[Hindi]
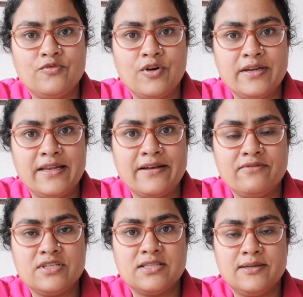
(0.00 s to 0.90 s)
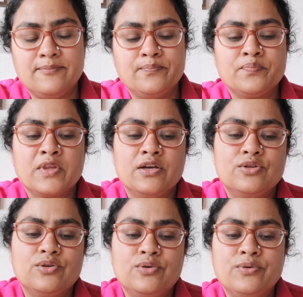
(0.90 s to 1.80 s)
फॉरेन लैंग्वेज था
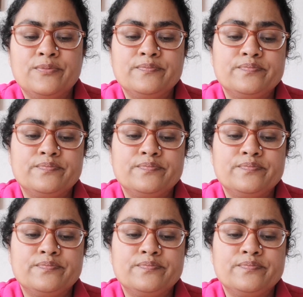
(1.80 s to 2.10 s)
तो